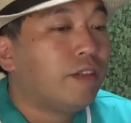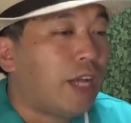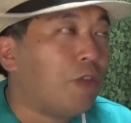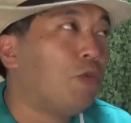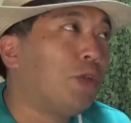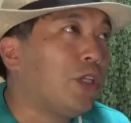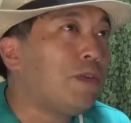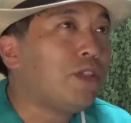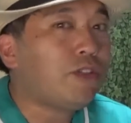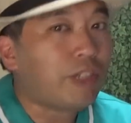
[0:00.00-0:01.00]
あのもと
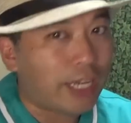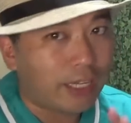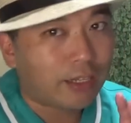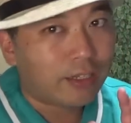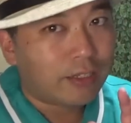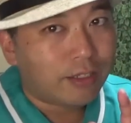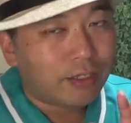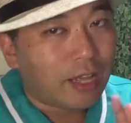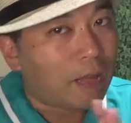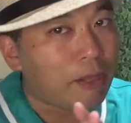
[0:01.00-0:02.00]
もとほら
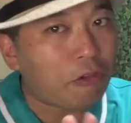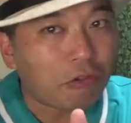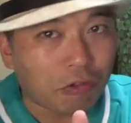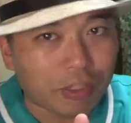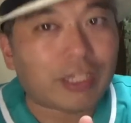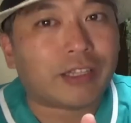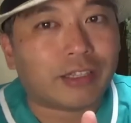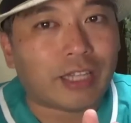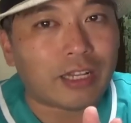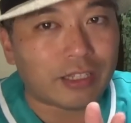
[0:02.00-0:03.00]
雨予報だっ
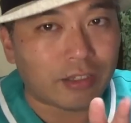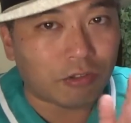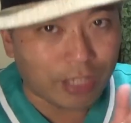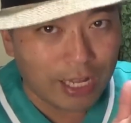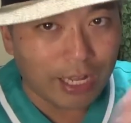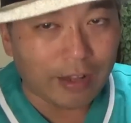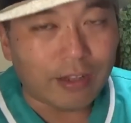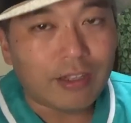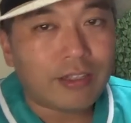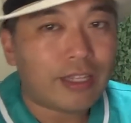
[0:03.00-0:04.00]
たとか
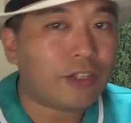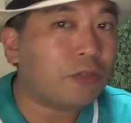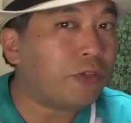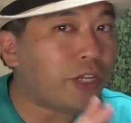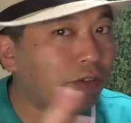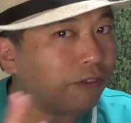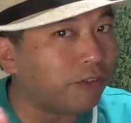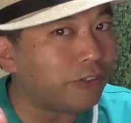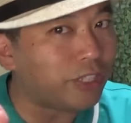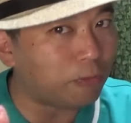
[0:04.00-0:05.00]
で曇り予
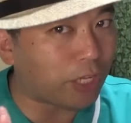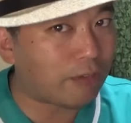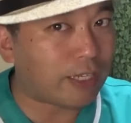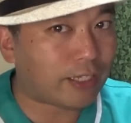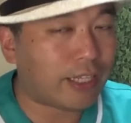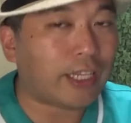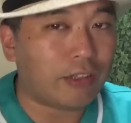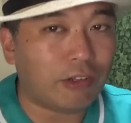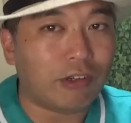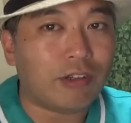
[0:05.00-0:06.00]
報にも変わった
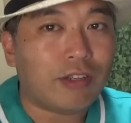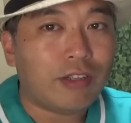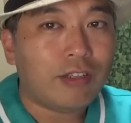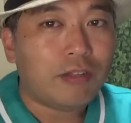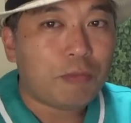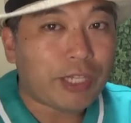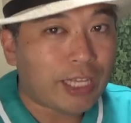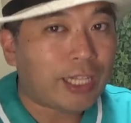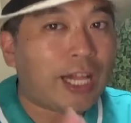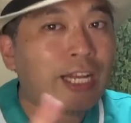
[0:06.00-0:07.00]
けど、まあ、
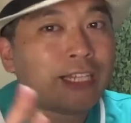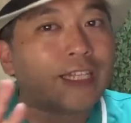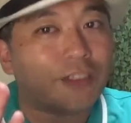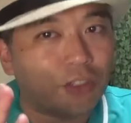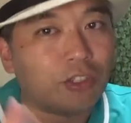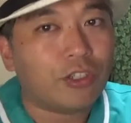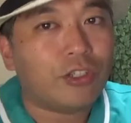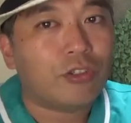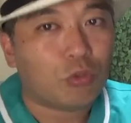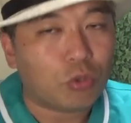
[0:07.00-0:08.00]
結果晴れてたんですよ
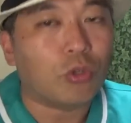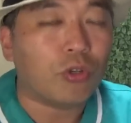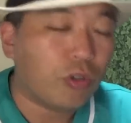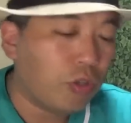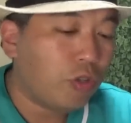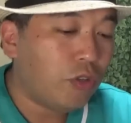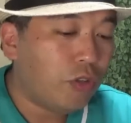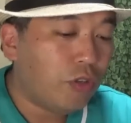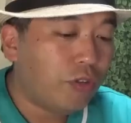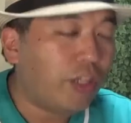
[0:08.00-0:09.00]
そ
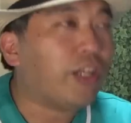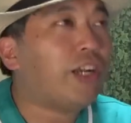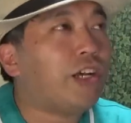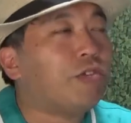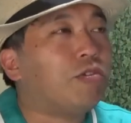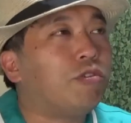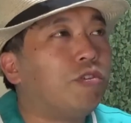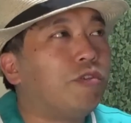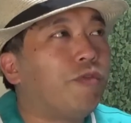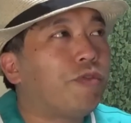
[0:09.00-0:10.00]
うだからあ
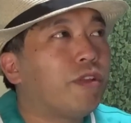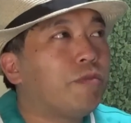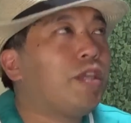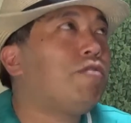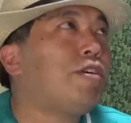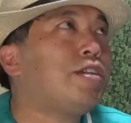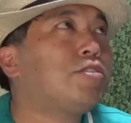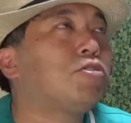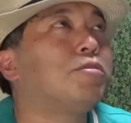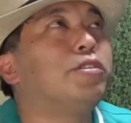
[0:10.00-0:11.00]
の
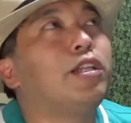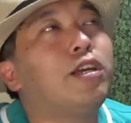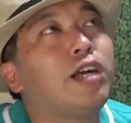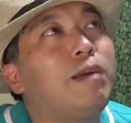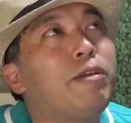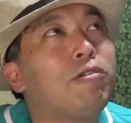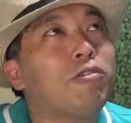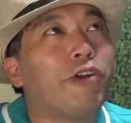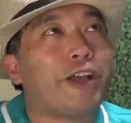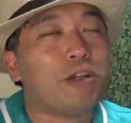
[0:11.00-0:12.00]
BE:FIRST もねなんか雨
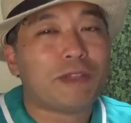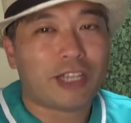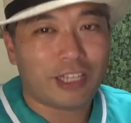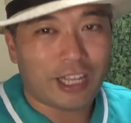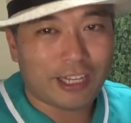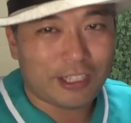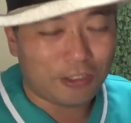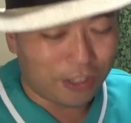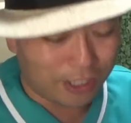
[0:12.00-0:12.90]
男がいるみたいな話の